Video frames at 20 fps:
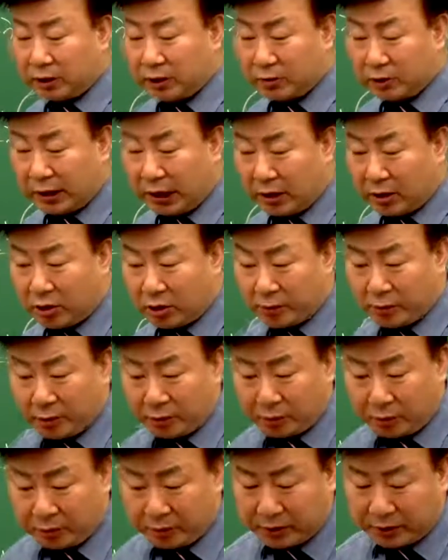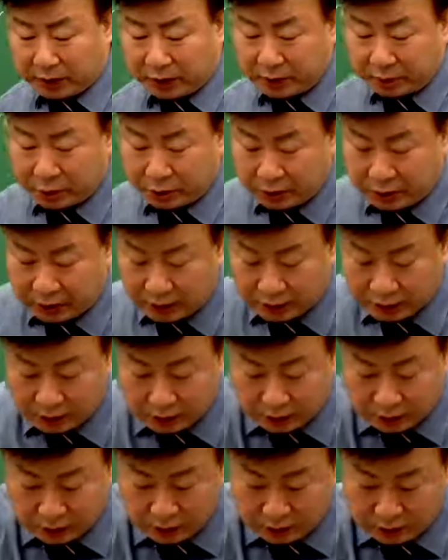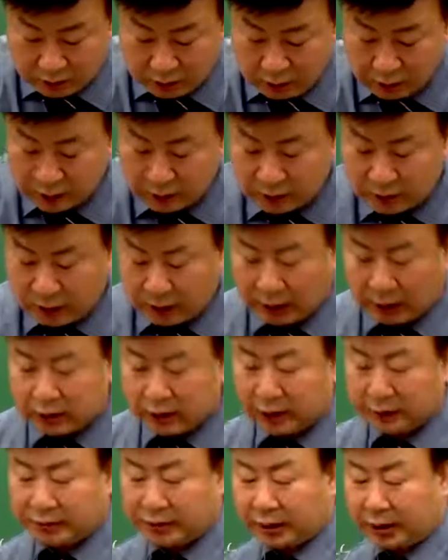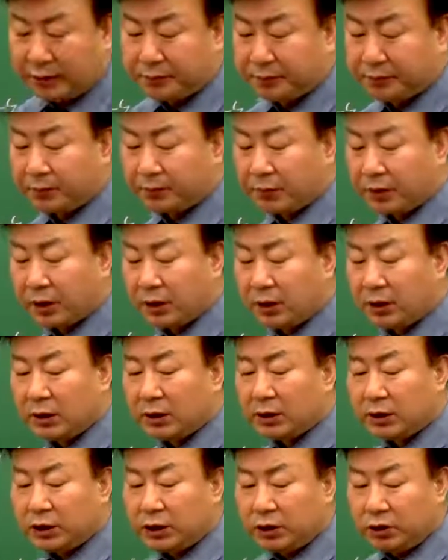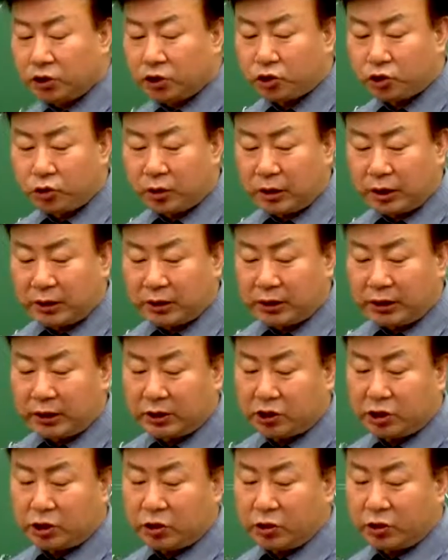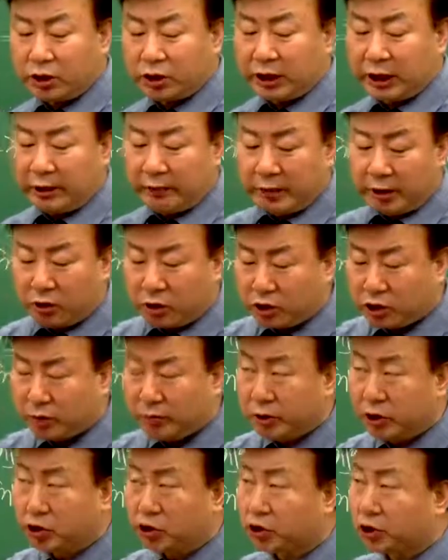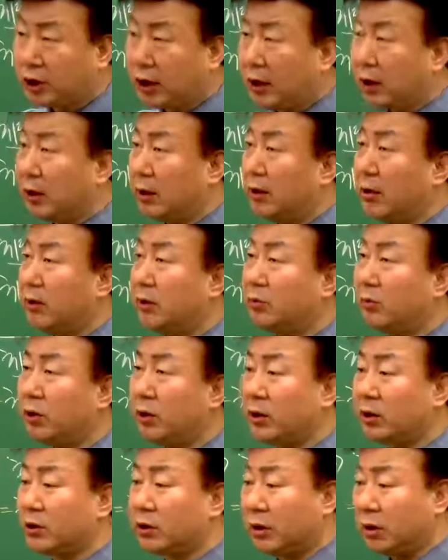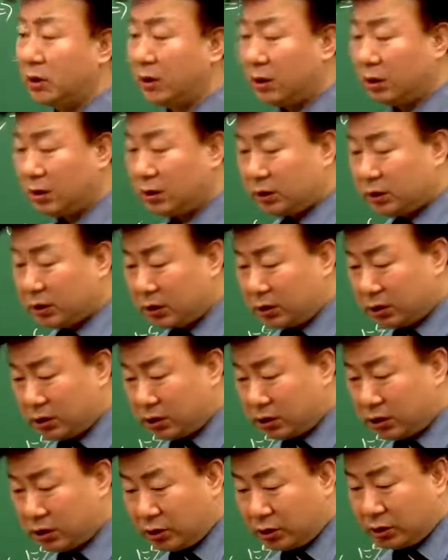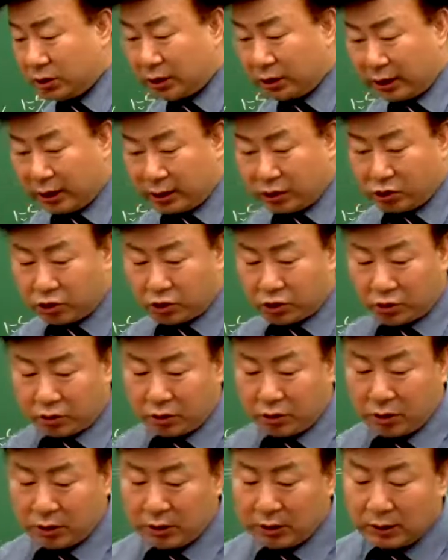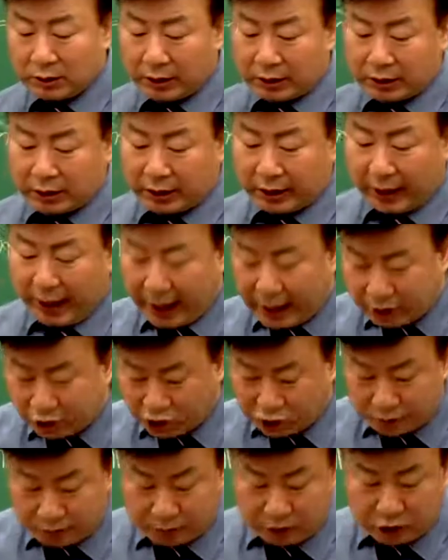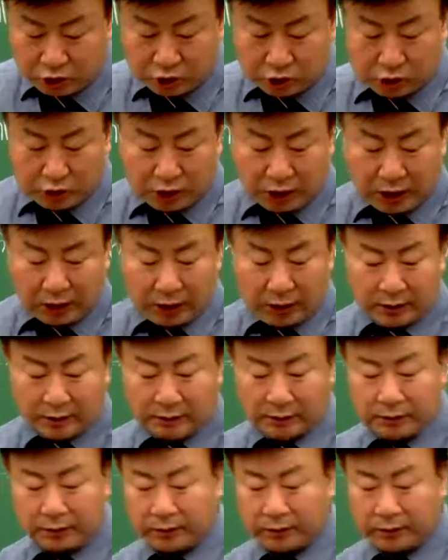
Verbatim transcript: 여러분 양거리 6번 별표 3개 표시해놨어요. 자, 같이 합시다. 신축과 재축을 제외한 건축 밑줄짝 뭐랬어? 증축, 개축. 다시 개수 밑줄 짝.